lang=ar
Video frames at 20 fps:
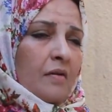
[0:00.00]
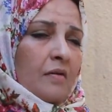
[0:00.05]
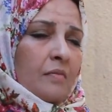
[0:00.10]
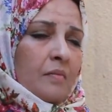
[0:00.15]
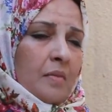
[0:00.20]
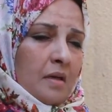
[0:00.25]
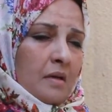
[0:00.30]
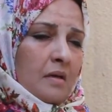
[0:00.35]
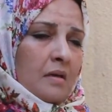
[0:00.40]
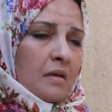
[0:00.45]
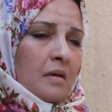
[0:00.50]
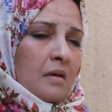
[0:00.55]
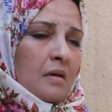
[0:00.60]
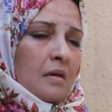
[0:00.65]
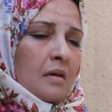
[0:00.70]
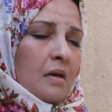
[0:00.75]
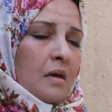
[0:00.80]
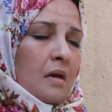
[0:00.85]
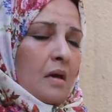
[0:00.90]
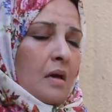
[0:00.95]
من
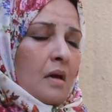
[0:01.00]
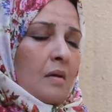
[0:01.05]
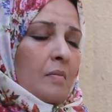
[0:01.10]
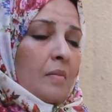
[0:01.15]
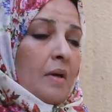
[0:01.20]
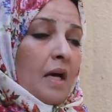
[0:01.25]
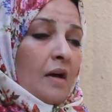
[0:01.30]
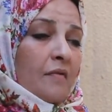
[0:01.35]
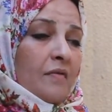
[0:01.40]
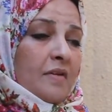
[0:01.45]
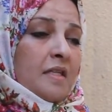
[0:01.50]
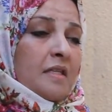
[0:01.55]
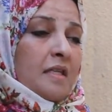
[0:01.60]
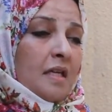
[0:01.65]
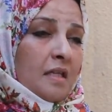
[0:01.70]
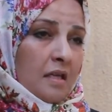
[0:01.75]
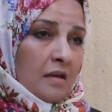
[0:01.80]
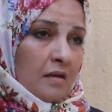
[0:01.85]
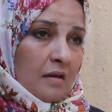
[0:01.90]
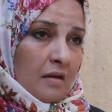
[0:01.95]
آه، القفص
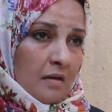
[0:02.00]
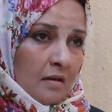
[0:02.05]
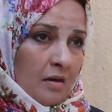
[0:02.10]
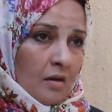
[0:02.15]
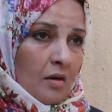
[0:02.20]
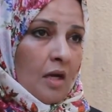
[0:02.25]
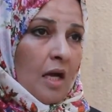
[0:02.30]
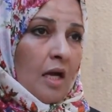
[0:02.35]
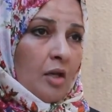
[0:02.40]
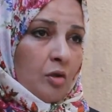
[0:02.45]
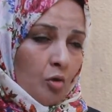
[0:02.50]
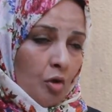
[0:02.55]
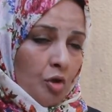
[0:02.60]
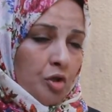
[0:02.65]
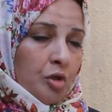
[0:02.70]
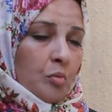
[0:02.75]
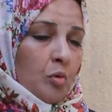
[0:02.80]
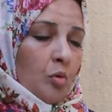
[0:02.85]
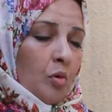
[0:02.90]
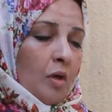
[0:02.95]
الصدري اللي عنده
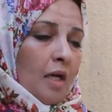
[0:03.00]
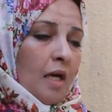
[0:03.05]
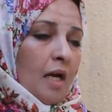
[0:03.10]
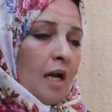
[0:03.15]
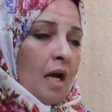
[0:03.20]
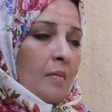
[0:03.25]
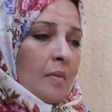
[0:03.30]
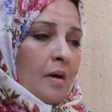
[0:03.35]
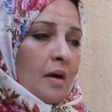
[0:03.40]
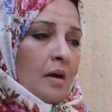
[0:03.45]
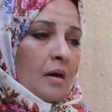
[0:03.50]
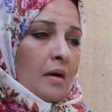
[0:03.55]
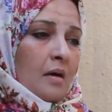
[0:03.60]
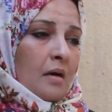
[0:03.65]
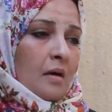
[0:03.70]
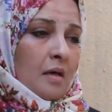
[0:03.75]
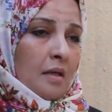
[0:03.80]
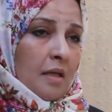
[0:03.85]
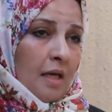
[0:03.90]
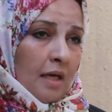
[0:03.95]
اعجم هو الله يرحمه
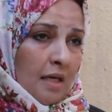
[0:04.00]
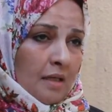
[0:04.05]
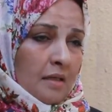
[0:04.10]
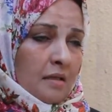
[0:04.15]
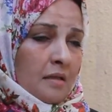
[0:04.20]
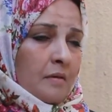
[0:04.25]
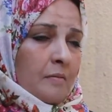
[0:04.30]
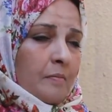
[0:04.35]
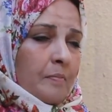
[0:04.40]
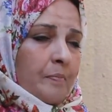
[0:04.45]
عنده كسر